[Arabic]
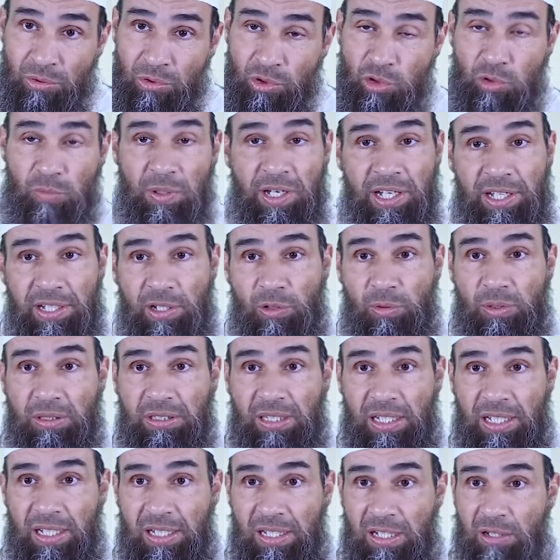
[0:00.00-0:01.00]
سبحانه
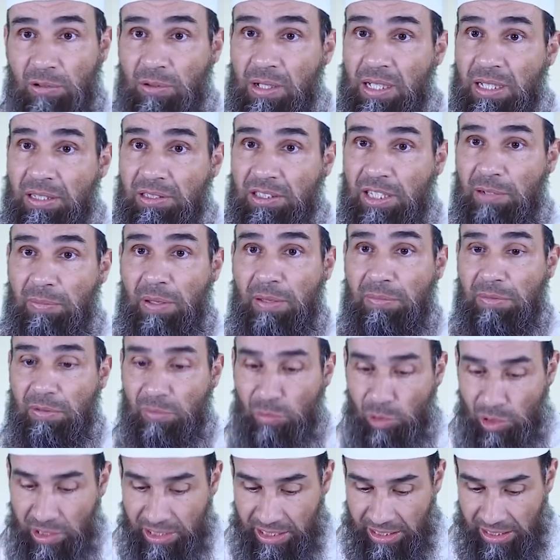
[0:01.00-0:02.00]
وتعالى
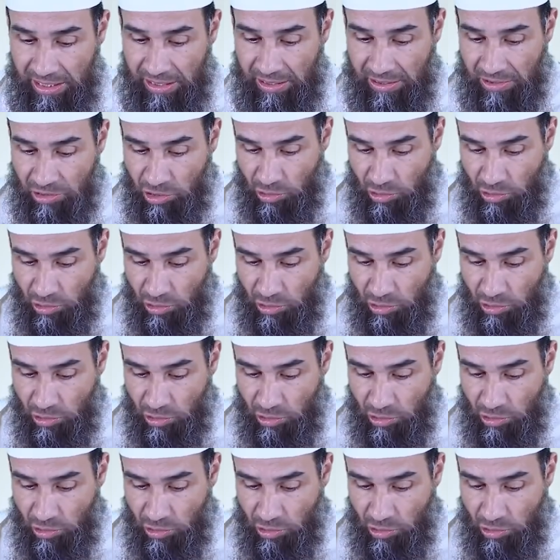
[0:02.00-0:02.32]
وتمام ملكه